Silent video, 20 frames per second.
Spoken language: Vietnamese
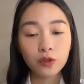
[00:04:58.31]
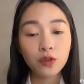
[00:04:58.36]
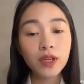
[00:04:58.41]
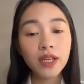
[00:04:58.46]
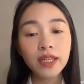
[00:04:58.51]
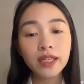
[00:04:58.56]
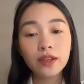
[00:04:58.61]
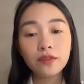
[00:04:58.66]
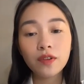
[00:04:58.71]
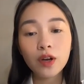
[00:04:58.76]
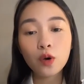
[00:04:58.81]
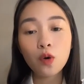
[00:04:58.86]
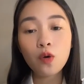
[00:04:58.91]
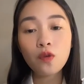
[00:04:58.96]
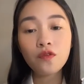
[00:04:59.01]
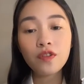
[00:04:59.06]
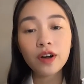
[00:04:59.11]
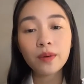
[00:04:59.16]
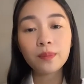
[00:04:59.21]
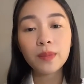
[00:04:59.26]
Tuy nhiên thì với khu
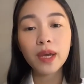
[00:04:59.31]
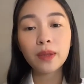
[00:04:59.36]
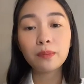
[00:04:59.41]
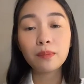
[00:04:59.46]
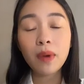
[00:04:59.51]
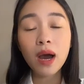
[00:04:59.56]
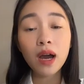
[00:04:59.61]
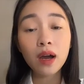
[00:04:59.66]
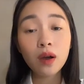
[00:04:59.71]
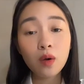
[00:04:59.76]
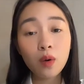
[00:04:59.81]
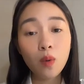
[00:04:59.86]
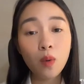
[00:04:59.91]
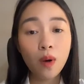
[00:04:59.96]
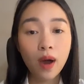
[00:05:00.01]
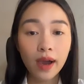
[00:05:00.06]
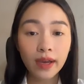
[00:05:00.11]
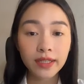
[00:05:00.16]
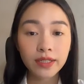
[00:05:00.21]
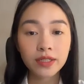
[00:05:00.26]
vực miền Bắc,
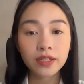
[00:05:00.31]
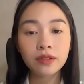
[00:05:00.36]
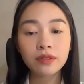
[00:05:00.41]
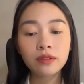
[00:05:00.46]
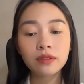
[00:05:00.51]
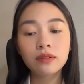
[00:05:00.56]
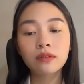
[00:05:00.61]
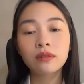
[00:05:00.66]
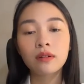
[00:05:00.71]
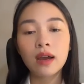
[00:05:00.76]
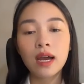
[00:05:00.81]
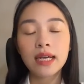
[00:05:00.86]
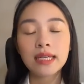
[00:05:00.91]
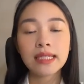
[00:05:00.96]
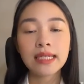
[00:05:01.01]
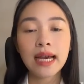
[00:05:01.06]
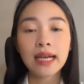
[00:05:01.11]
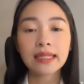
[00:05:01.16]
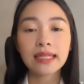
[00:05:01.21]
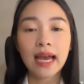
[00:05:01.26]
ngoại trừ
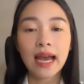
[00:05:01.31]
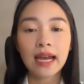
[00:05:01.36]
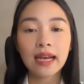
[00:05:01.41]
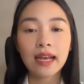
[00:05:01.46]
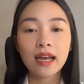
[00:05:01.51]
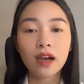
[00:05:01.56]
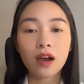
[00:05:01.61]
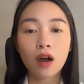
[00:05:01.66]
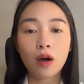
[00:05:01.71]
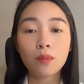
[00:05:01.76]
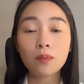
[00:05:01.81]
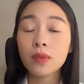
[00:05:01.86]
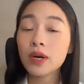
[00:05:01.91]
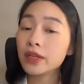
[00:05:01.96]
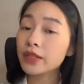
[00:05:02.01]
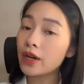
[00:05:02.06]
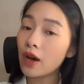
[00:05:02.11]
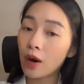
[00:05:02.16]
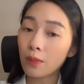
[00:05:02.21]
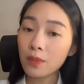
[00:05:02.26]
trạng thái là có mưa
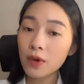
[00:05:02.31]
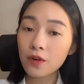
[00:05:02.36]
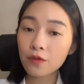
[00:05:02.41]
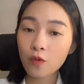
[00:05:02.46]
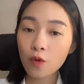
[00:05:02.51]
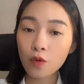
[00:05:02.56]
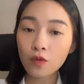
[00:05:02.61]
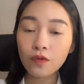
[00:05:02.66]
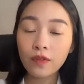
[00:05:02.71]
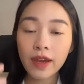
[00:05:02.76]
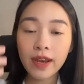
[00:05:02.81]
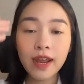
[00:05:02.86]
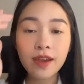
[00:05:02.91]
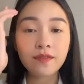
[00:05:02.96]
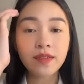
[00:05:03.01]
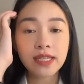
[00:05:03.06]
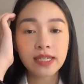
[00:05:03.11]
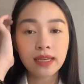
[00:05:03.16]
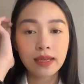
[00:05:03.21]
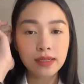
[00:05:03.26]
nhỏ, mưa phùn về đêm
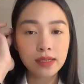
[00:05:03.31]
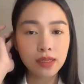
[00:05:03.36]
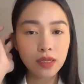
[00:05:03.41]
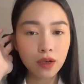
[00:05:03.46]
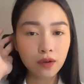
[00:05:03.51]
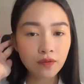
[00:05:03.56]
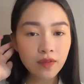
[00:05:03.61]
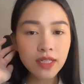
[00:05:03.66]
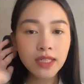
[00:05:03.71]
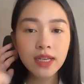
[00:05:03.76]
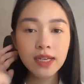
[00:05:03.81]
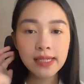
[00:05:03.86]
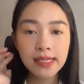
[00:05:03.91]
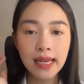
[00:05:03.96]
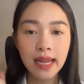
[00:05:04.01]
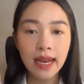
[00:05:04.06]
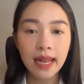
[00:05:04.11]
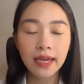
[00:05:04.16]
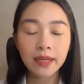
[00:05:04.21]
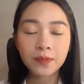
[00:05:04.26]
và sáng sớm và trời
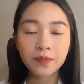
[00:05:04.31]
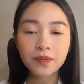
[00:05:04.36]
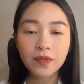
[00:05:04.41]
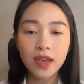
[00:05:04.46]
se lạnh,